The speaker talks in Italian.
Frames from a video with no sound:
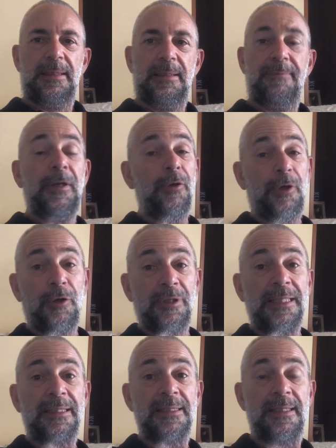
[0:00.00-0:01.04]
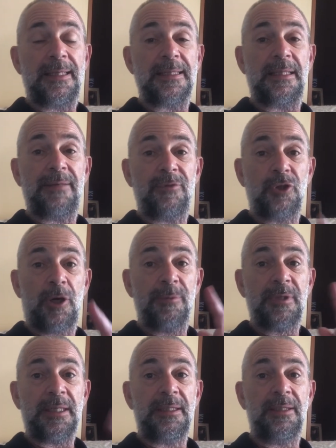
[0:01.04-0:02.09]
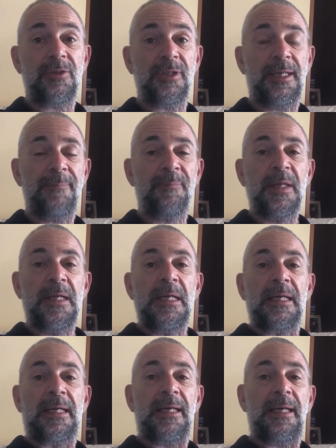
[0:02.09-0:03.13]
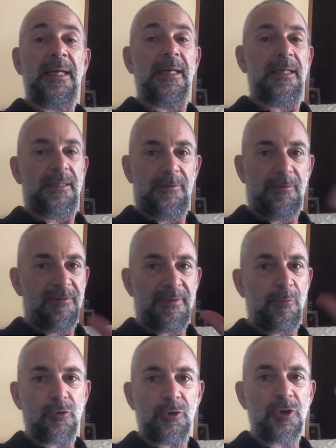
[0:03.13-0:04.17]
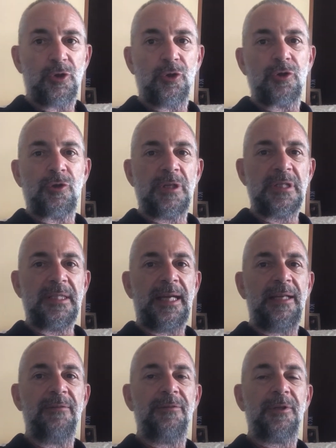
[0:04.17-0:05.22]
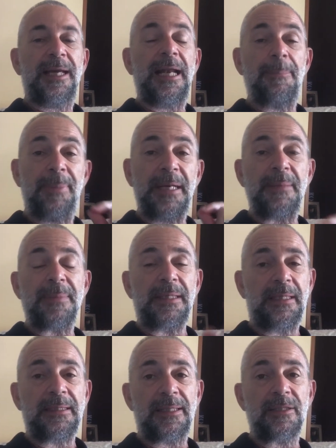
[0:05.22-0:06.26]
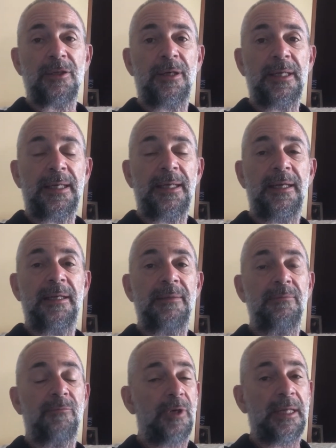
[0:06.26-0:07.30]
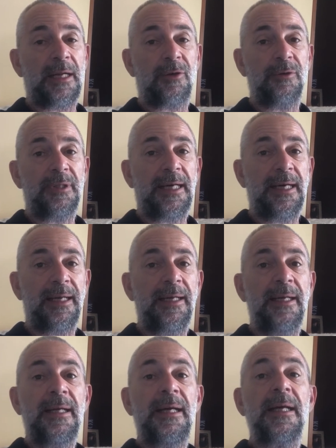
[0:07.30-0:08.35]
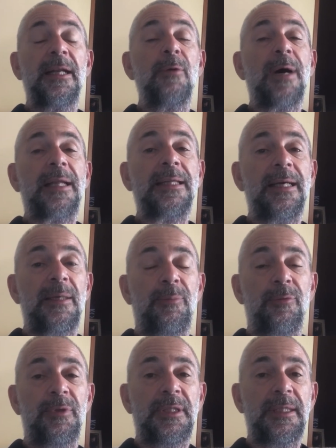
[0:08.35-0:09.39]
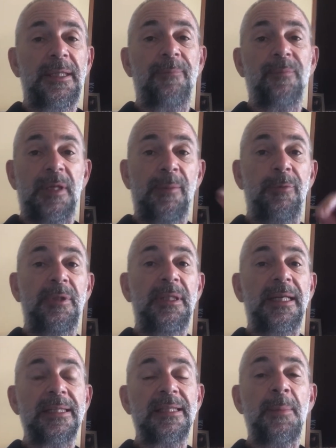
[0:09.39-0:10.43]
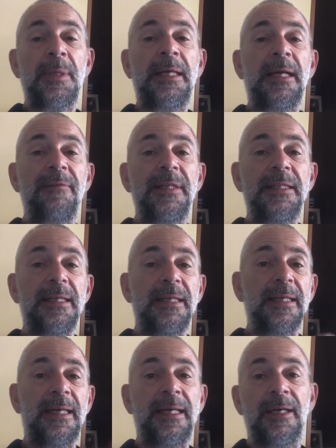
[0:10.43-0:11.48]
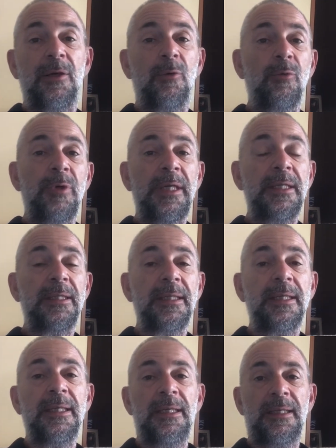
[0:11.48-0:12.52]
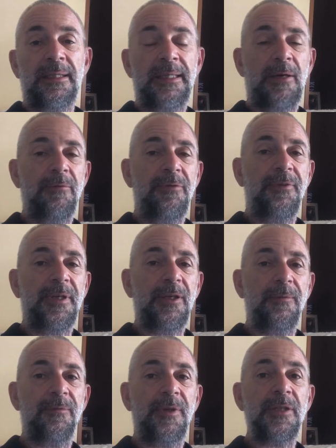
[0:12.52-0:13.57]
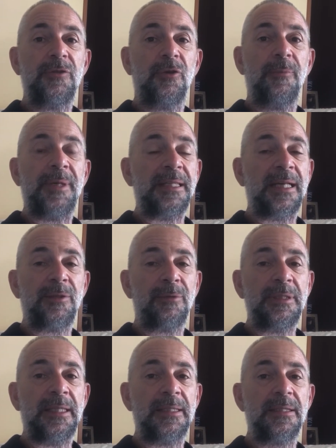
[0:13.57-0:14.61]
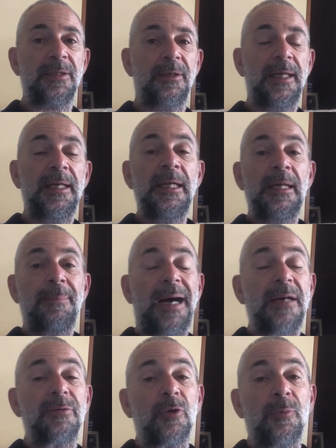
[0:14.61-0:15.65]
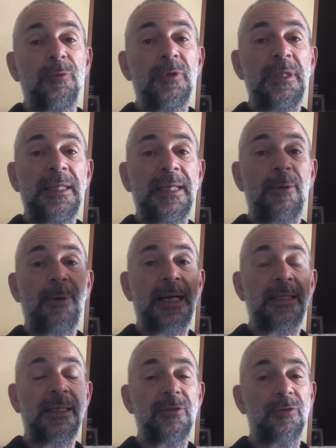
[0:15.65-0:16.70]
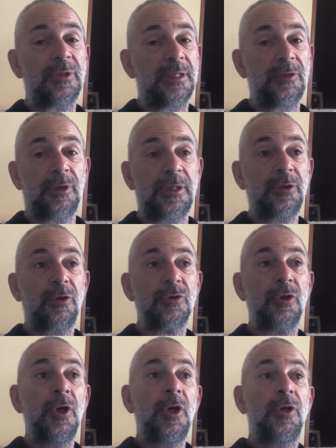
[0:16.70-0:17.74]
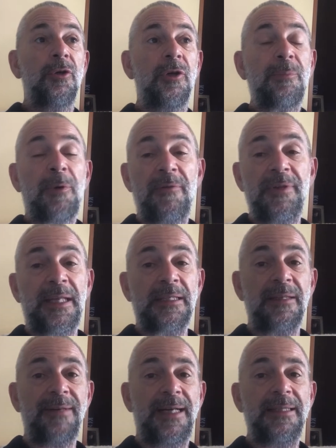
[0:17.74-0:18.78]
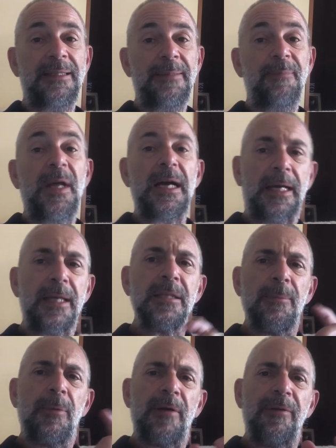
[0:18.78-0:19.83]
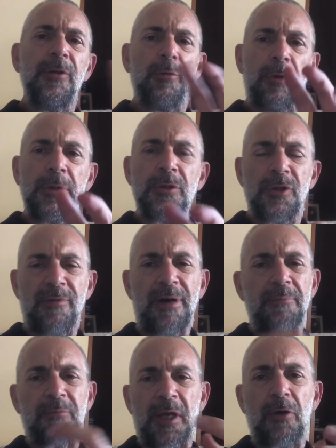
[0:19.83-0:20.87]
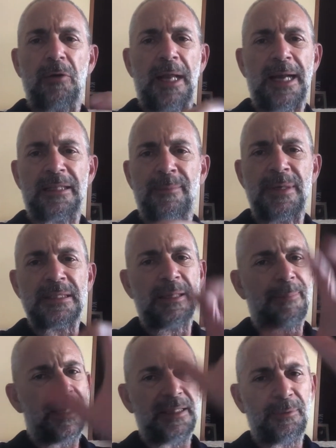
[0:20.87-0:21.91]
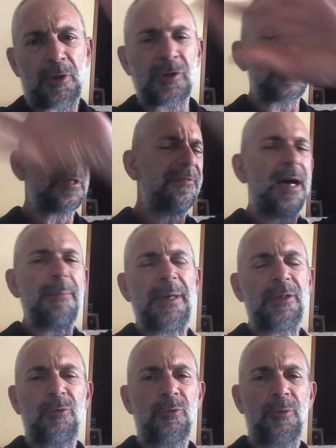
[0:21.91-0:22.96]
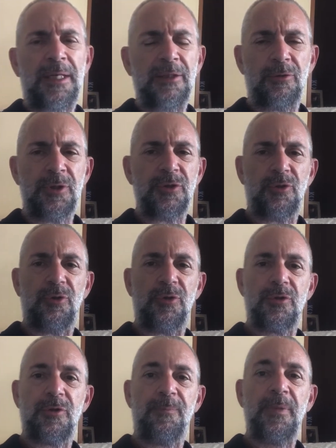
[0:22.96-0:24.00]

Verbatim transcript: Ve lo ricordate, sì, Steve Jobs che dice che eh, in quel famoso discorso a Stanford che la prima delle tre storie che vuole raccontare riguarda i puntini. I puntini che semini nella vita e che uniti da un filo finiscono per darti una direzione, ma sono puntini che guardi soltanto a ritroso, non li puoi vedere davanti, anche se Bonaventura diceva che con l'arte messa da parte qualcosa si fa, ma è tutto un altro discorso.